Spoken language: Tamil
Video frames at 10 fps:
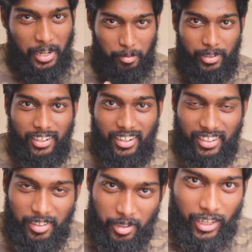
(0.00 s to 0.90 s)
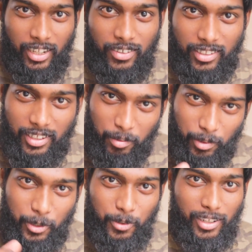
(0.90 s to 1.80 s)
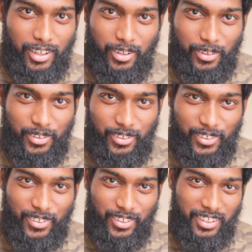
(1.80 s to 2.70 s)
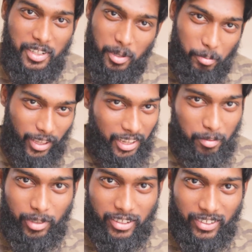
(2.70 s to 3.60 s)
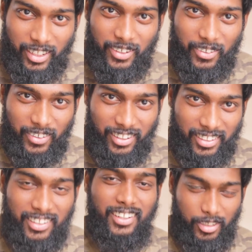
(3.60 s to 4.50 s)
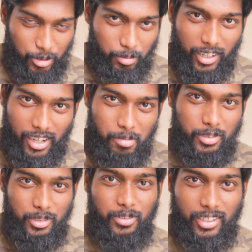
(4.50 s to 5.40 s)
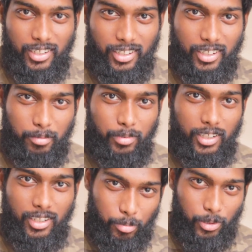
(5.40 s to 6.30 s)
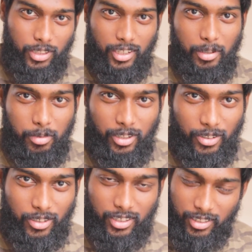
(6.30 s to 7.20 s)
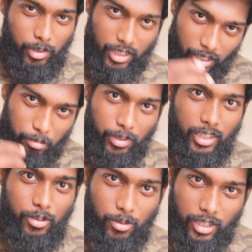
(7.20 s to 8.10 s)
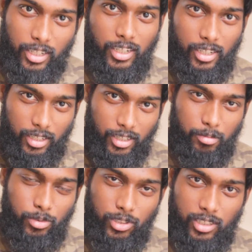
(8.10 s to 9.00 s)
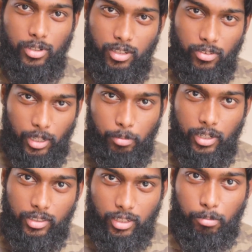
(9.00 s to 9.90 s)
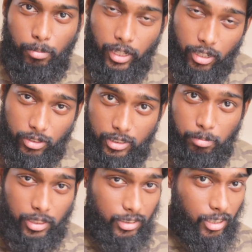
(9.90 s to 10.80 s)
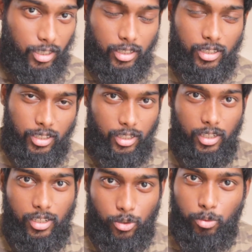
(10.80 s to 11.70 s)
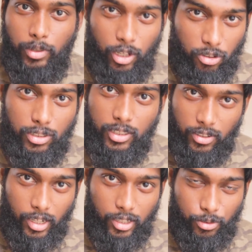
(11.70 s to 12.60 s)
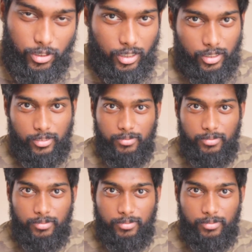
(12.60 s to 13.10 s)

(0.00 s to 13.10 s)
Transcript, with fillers: அப்படி இல்லை மைக் வந்து கம்பளிக்குள்ளே இருக்கணும் மைக் கம்பளிக்கு வெளியே இருக்கக்கூடாது நான் சும்மா காமிச்சேன் உங்களுக்கு கம்பளி போத்துனா எப்படி இருக்கும்னு பட் கம்பளிக்குள்ளே நீங்கள் இருக்கும்போது உங்கள் வாய் பக்கத்தில் மைக் வச்சு பேசுனீங்கன்னா ரூம் எக்கோ வந்து வராது உங்களுக்கு